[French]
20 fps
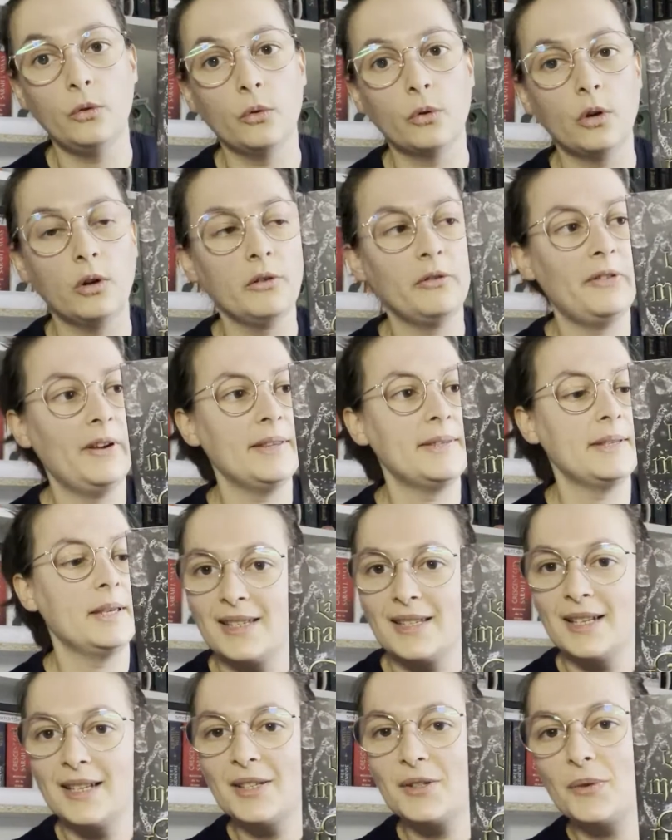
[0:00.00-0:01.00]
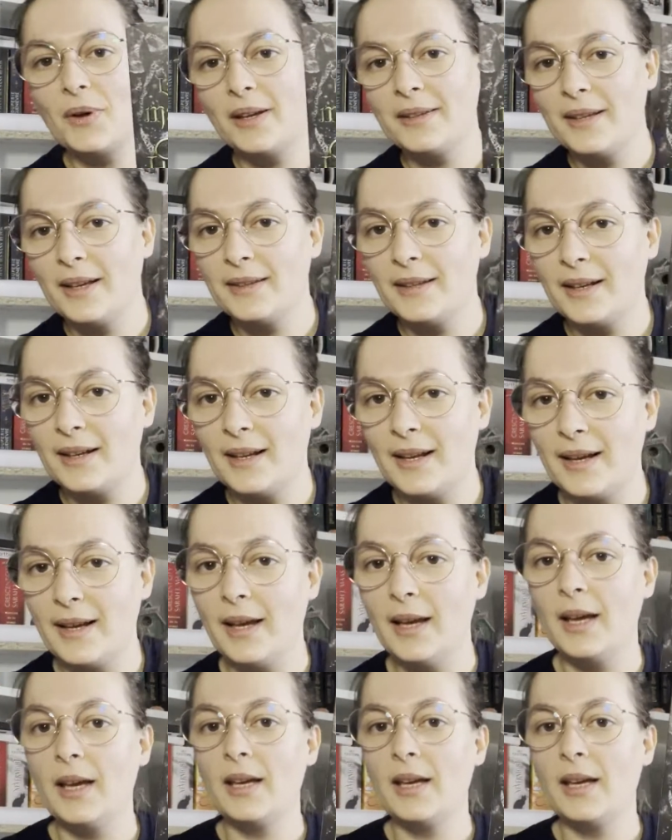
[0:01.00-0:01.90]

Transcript: Donc en fait c'est l'histoire d'Annalet